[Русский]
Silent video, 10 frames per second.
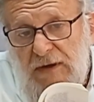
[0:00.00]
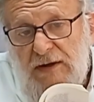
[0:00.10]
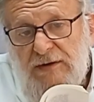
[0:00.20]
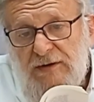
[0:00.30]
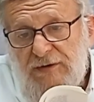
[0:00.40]

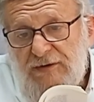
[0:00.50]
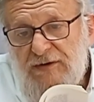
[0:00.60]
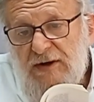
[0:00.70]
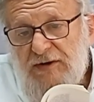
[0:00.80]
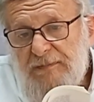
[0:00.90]
Значит,
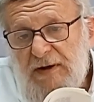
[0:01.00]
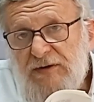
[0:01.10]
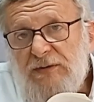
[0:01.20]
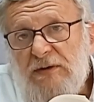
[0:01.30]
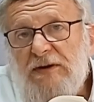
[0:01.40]
здесь
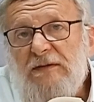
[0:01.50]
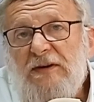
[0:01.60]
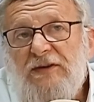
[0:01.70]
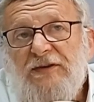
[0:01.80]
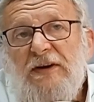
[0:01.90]

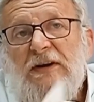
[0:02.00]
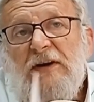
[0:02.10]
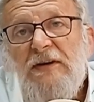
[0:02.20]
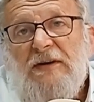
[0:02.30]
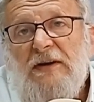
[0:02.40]
подчеркивается,
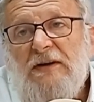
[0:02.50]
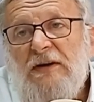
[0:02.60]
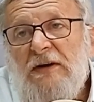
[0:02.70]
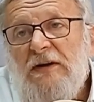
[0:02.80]
да,